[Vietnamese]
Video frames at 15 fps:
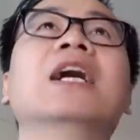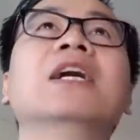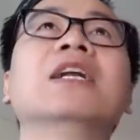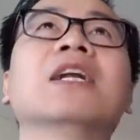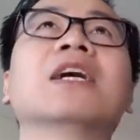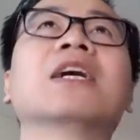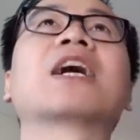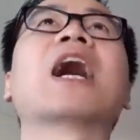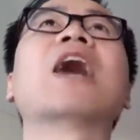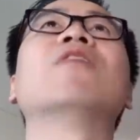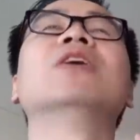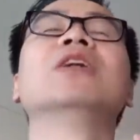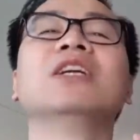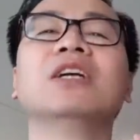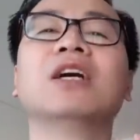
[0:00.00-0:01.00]
hơn cao
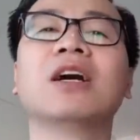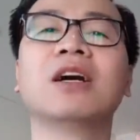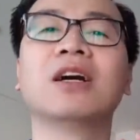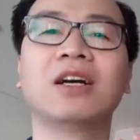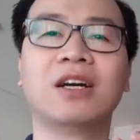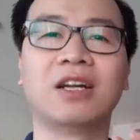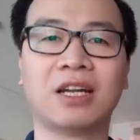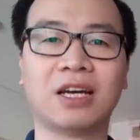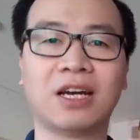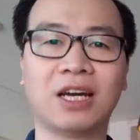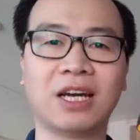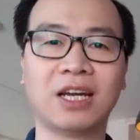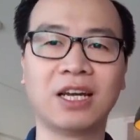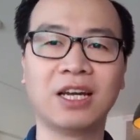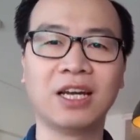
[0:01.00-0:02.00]
hơn nữa
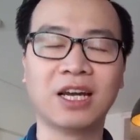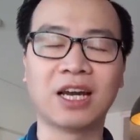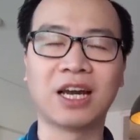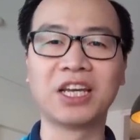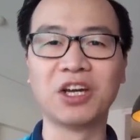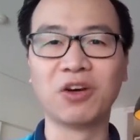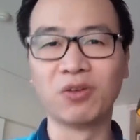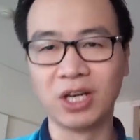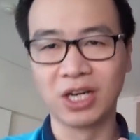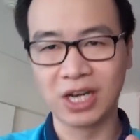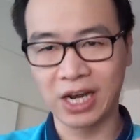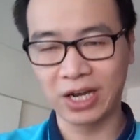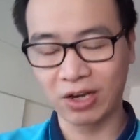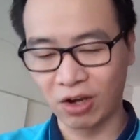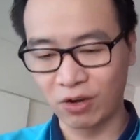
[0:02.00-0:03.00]
đấy hay nhiều
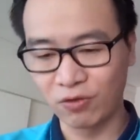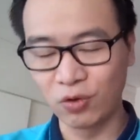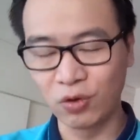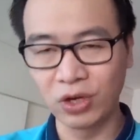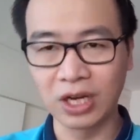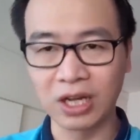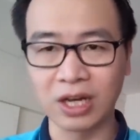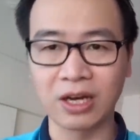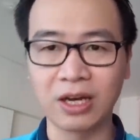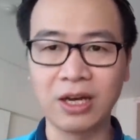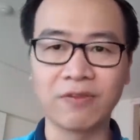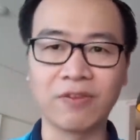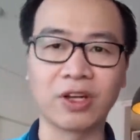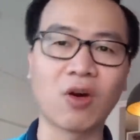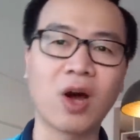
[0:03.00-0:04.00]
người hay nói vui là
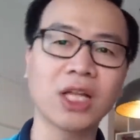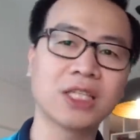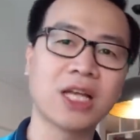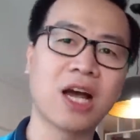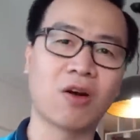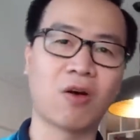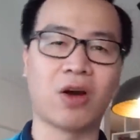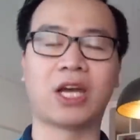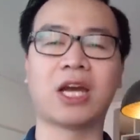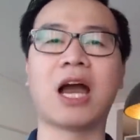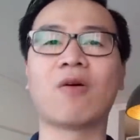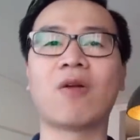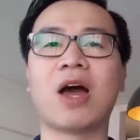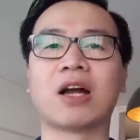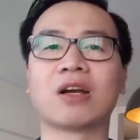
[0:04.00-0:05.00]
phải thoát ra khỏi cái
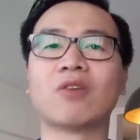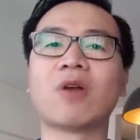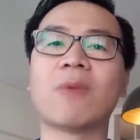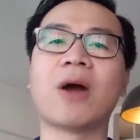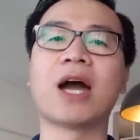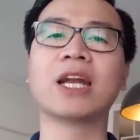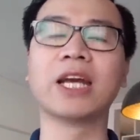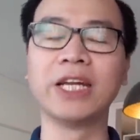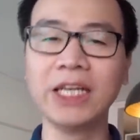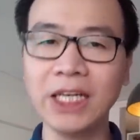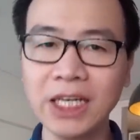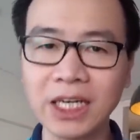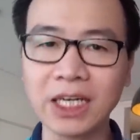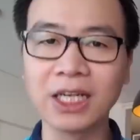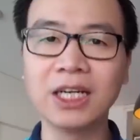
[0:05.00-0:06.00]
ao làng đông nam á này
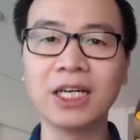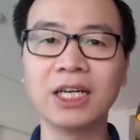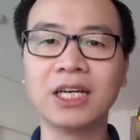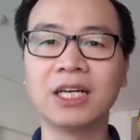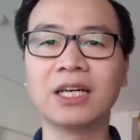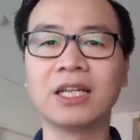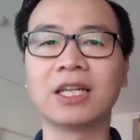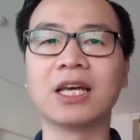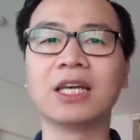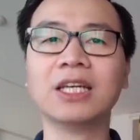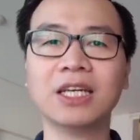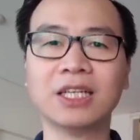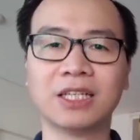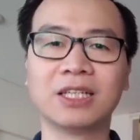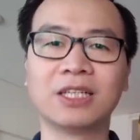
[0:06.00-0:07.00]
đi thế
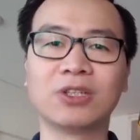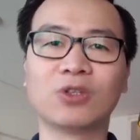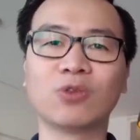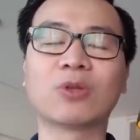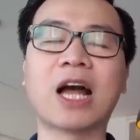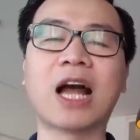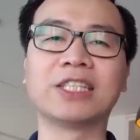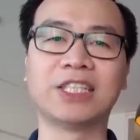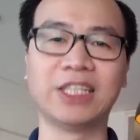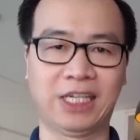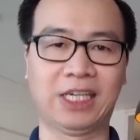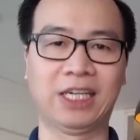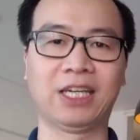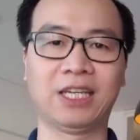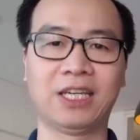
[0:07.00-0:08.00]
nhưng chúng ta chỉ